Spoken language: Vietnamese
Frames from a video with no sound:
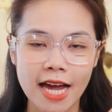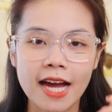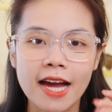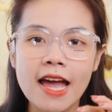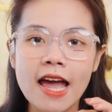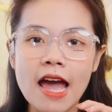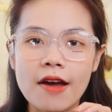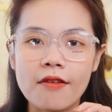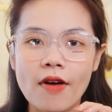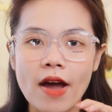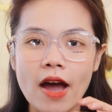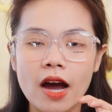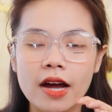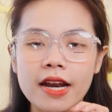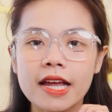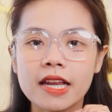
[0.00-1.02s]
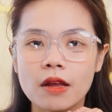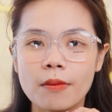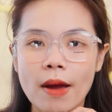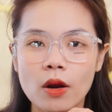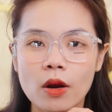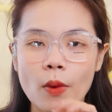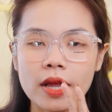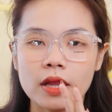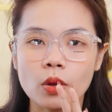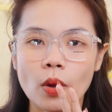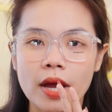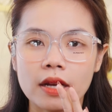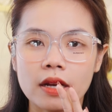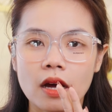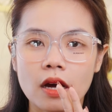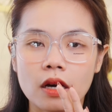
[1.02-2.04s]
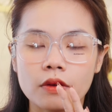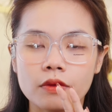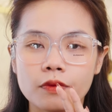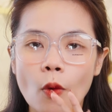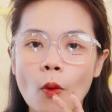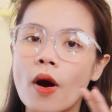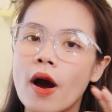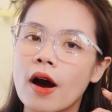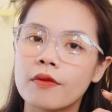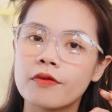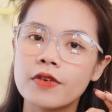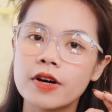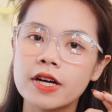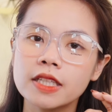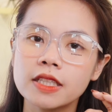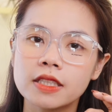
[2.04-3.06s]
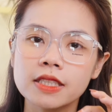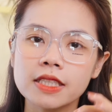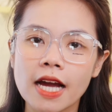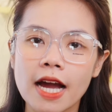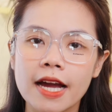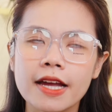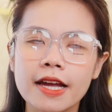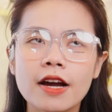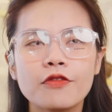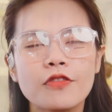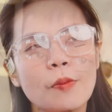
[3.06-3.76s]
ha và ở đây thì bạn hoàn toàn à, phù hợp với những cái à,